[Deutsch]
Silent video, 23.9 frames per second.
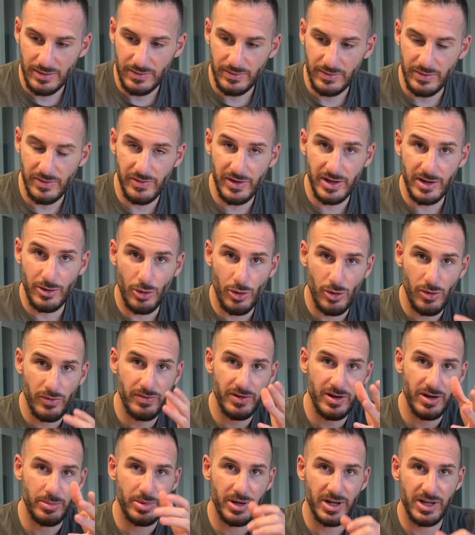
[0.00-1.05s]
Wir werden auch
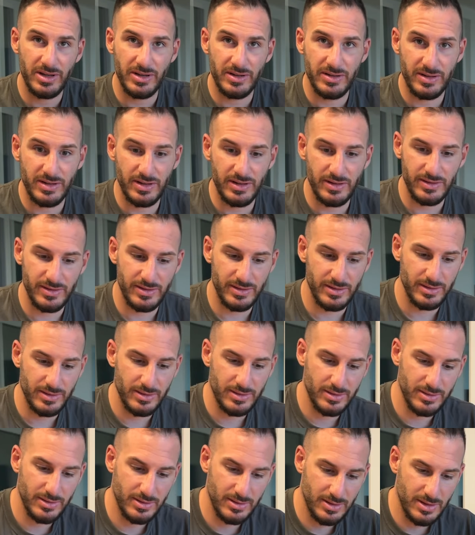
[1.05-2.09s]
wieder beide tasten
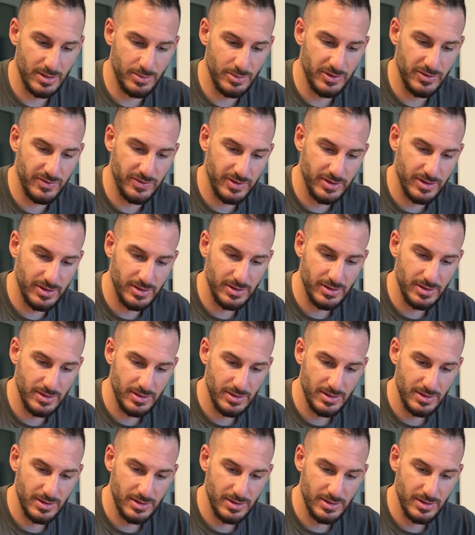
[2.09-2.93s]
damit wir.